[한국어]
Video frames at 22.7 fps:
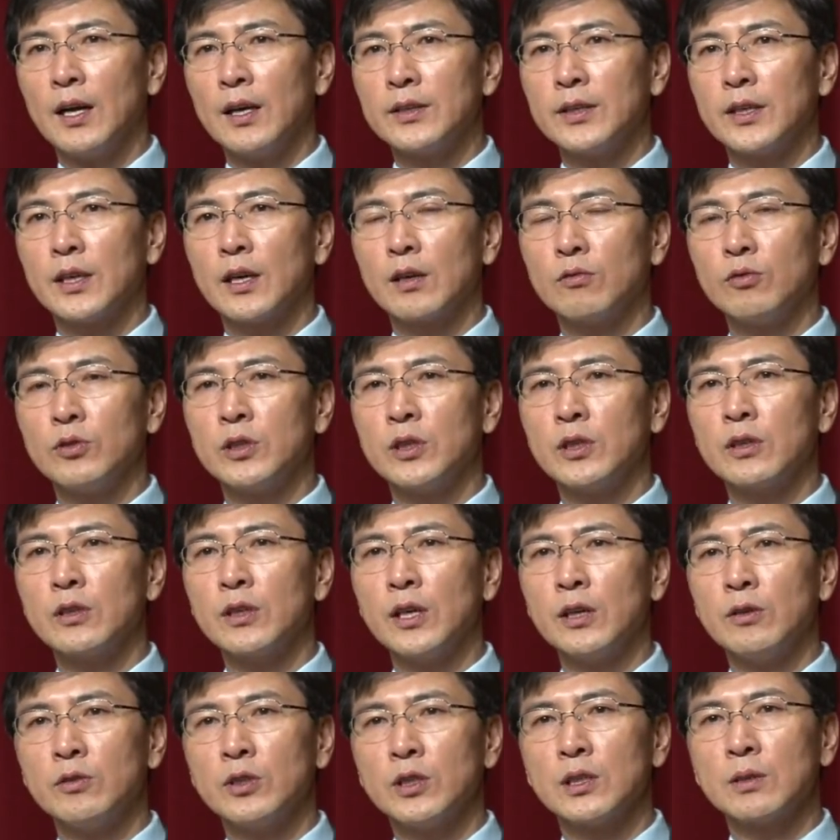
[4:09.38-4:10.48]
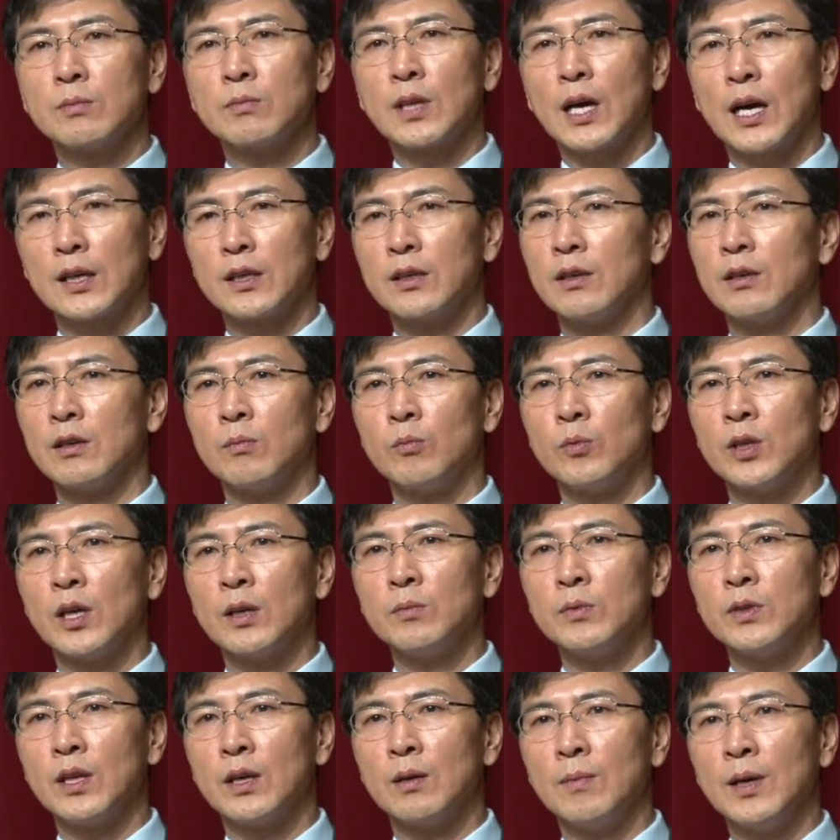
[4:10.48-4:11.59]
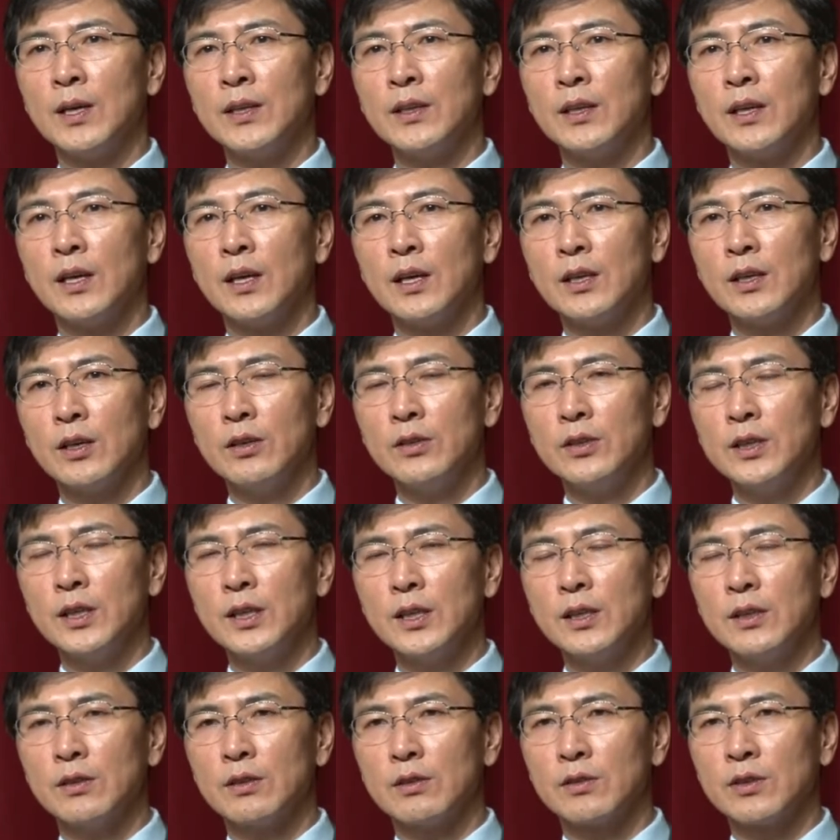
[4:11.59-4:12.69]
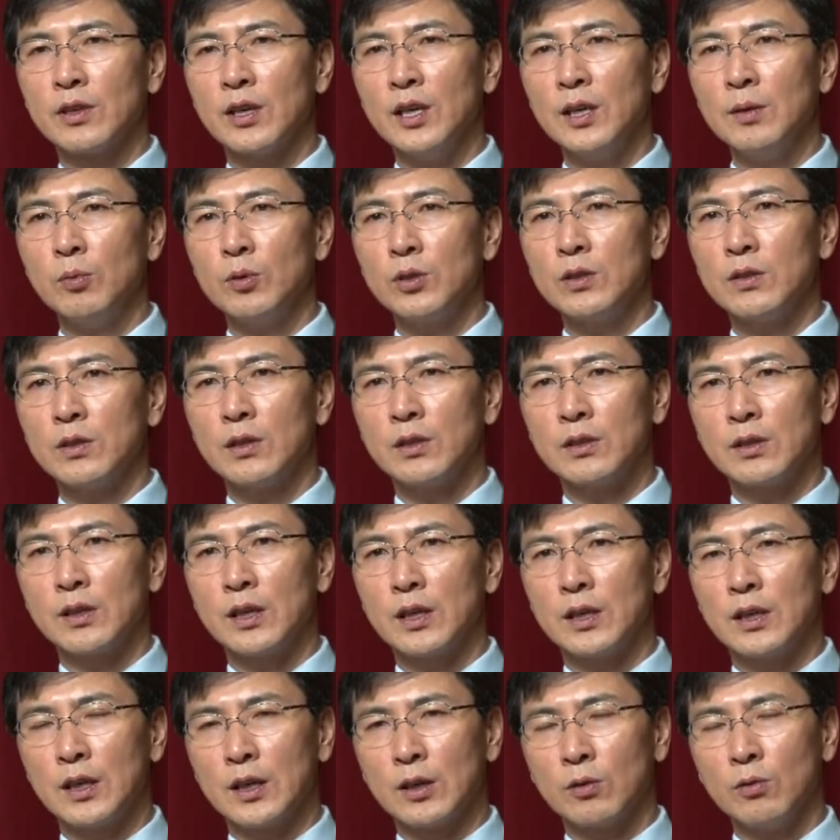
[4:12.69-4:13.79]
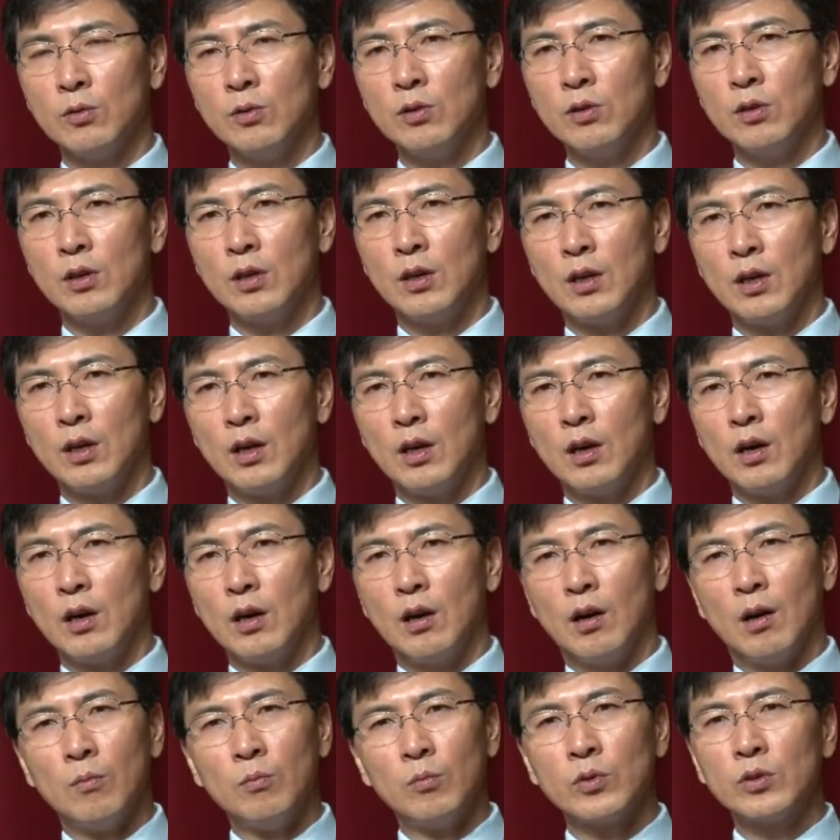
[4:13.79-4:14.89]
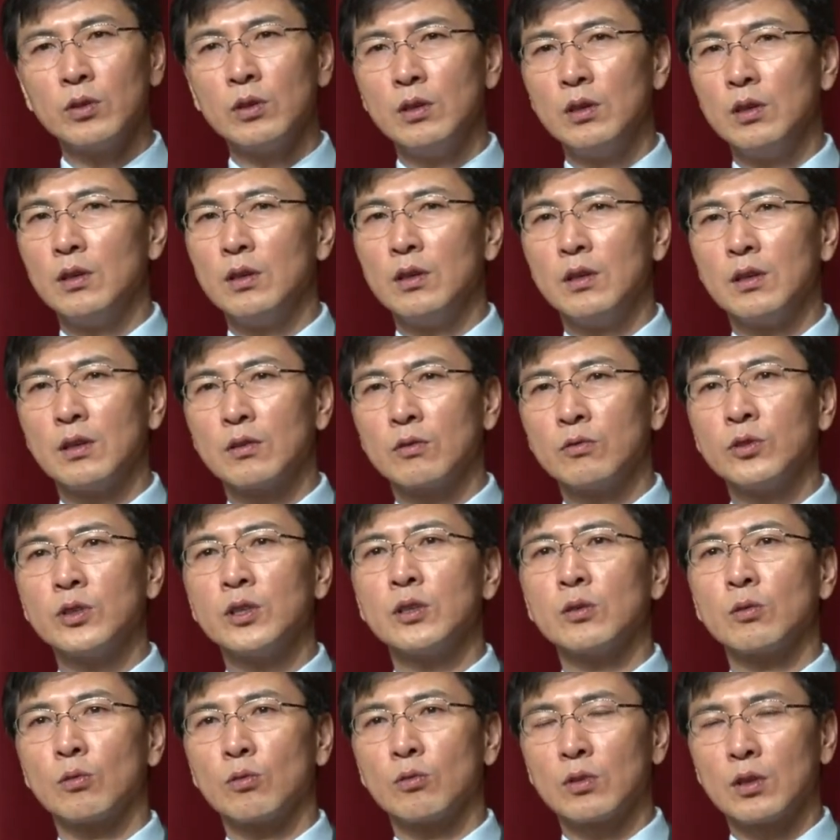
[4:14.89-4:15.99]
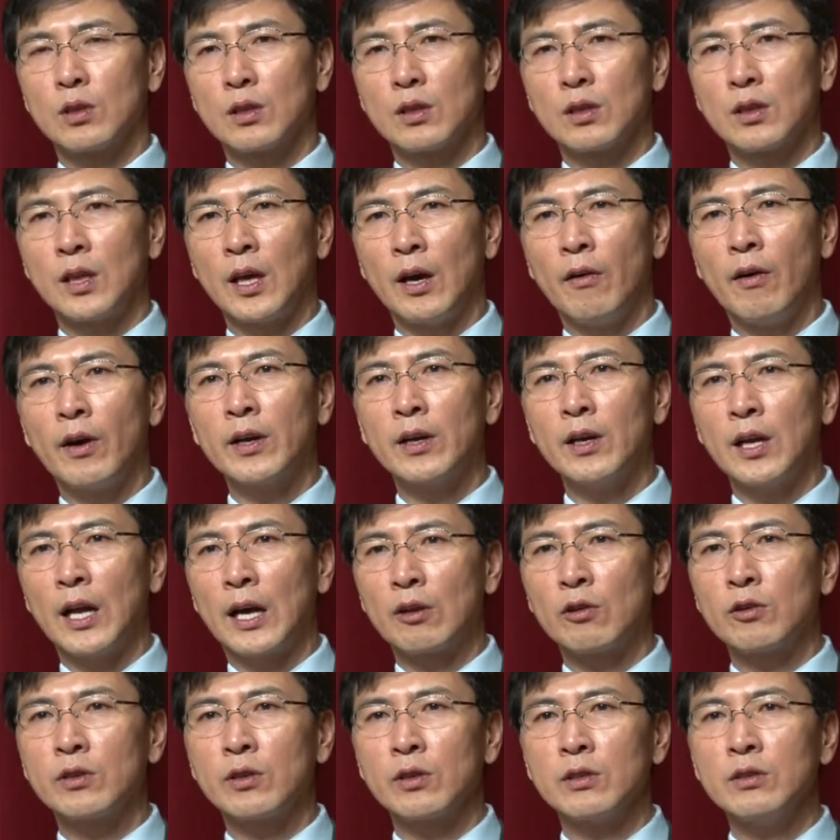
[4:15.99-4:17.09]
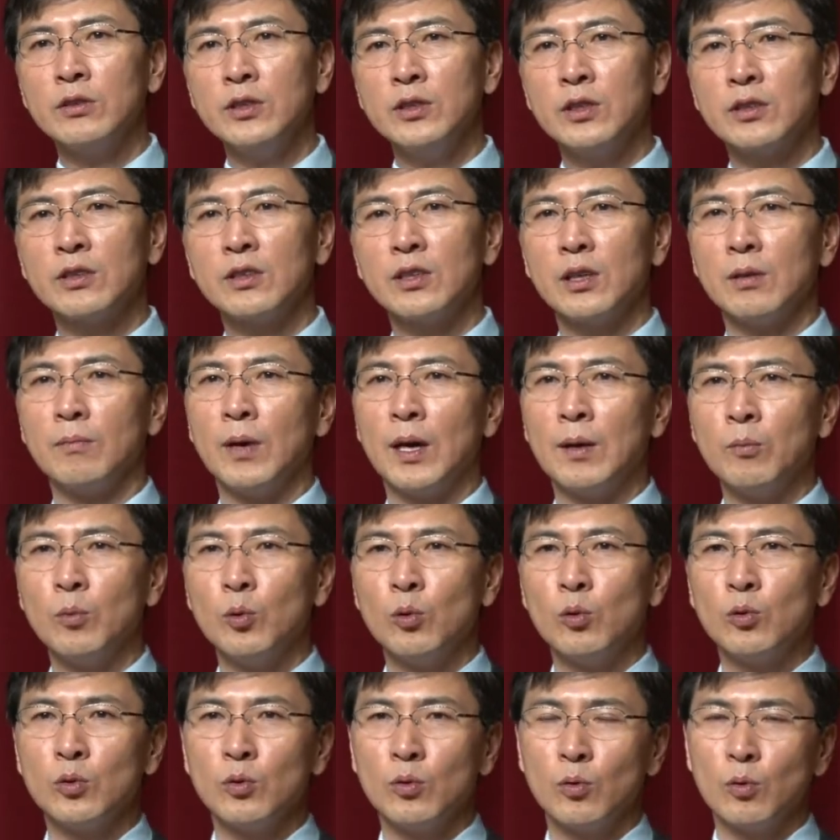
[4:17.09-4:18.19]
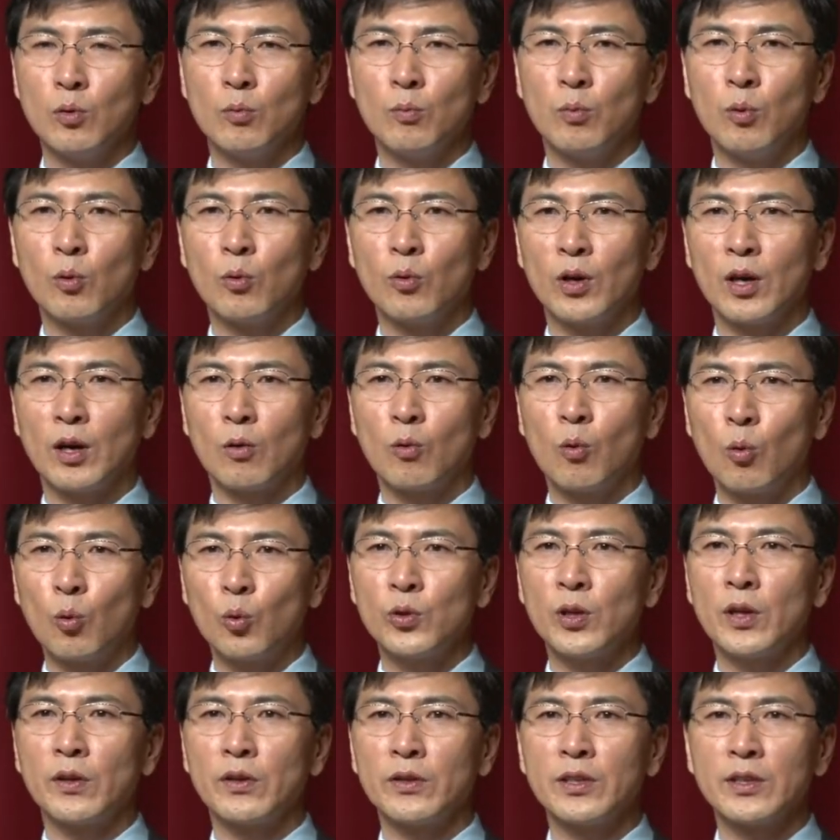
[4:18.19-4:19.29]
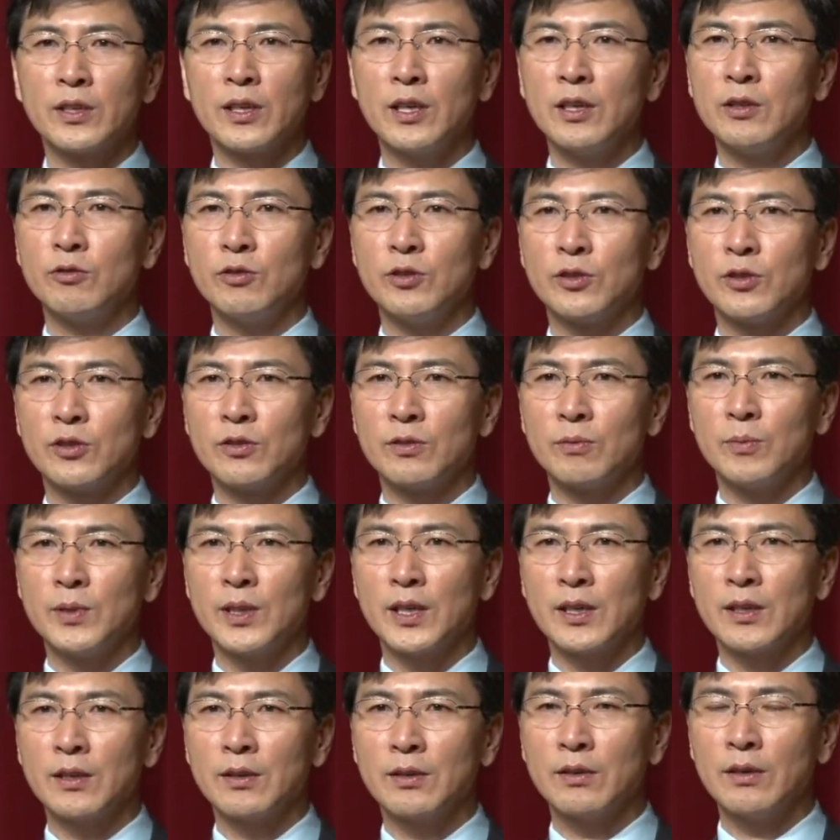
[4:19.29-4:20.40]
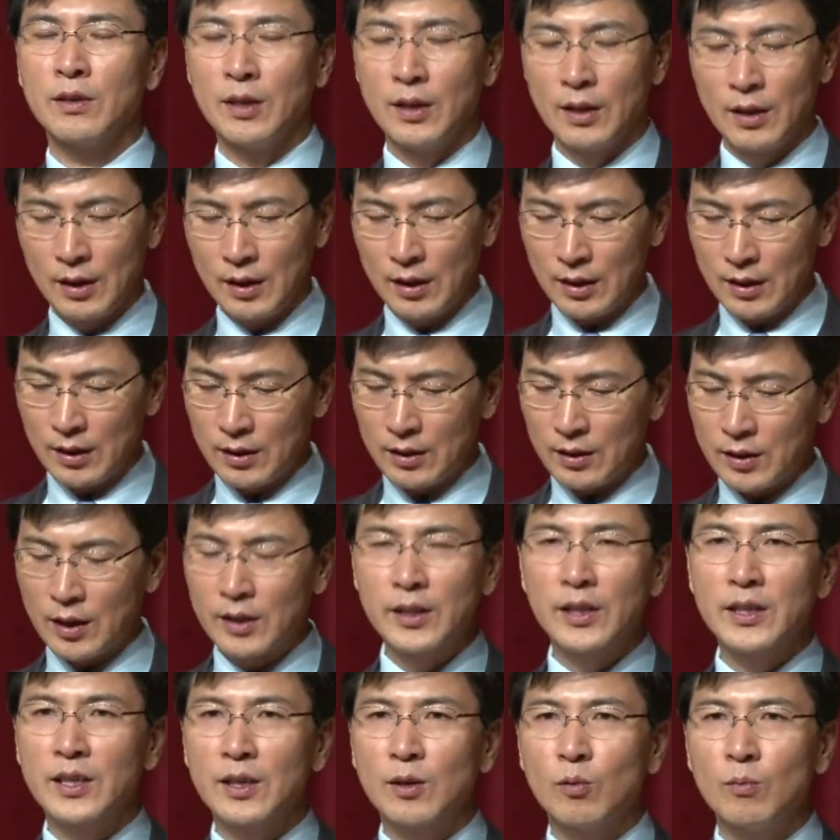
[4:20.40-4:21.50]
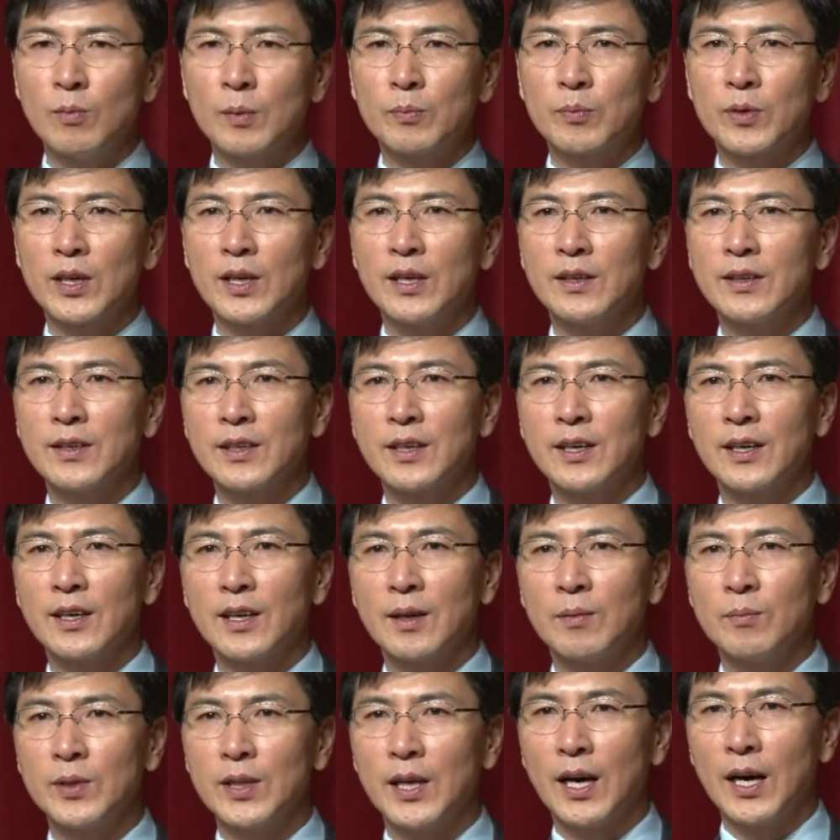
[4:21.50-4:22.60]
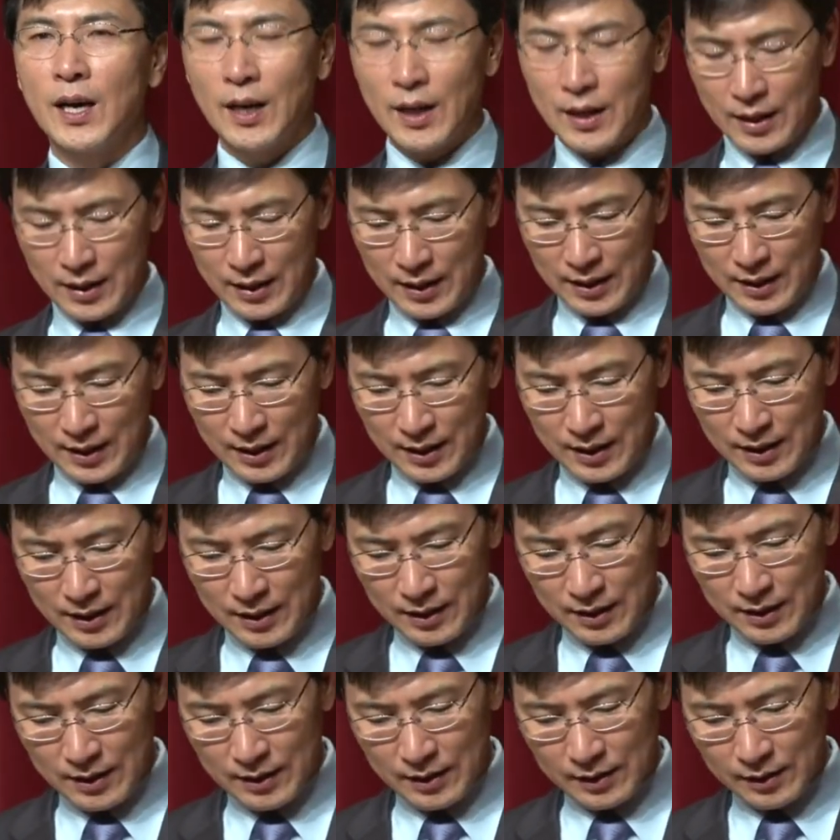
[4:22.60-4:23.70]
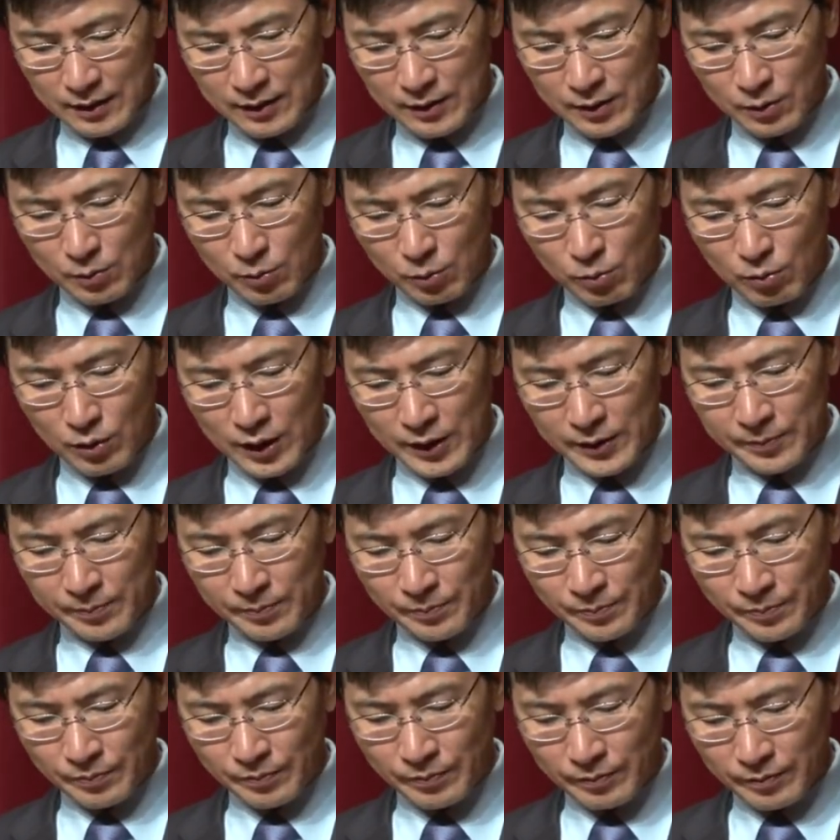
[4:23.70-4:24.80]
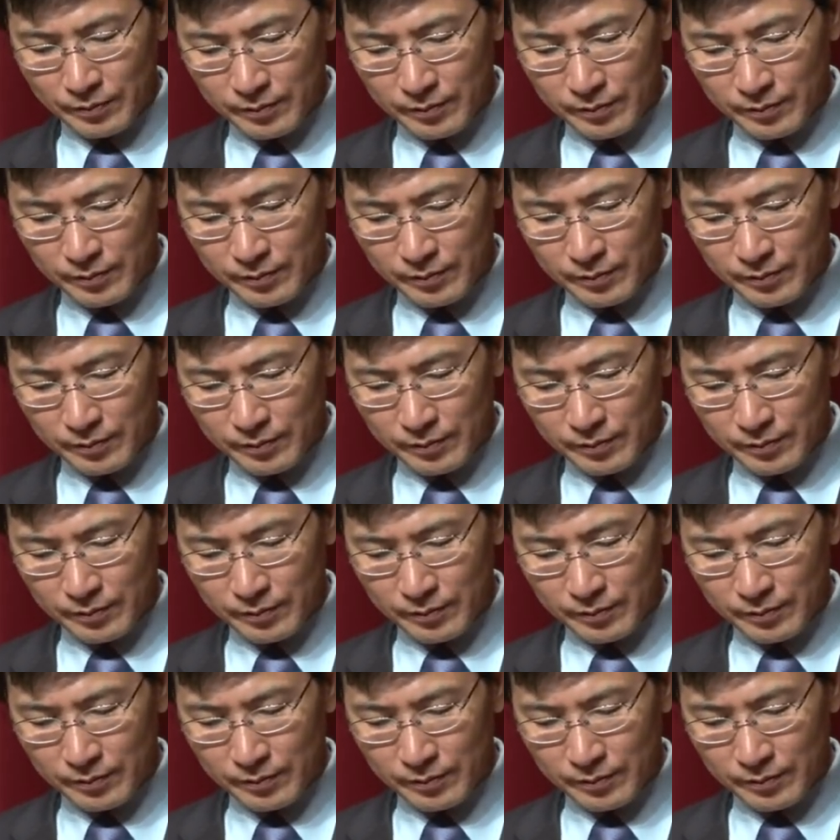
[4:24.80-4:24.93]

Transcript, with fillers: 제가 구체적 내용은 지금 다 기억을 못합니다만 현장에서 사회복지사들하고 업무를 구체적으로 대화를 나눴던 흔적들이 메모 보고에 곳곳에서 느낄 수 있었습니다. 그래서 대단히 고맙게 생각을 합니다. 어, 그리고 또한